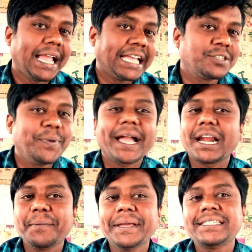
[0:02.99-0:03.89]
এসবি
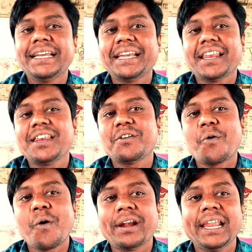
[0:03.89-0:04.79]
একাডেমিক সেন্টারের
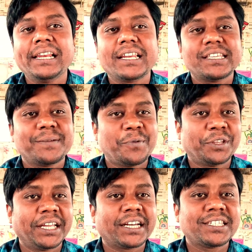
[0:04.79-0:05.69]
অনলাইন ক্লাসে
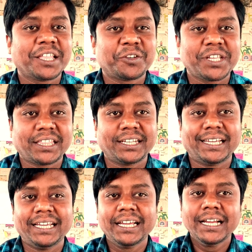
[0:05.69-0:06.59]
প্রত্যেকটা ছাত্রছাত্রীকে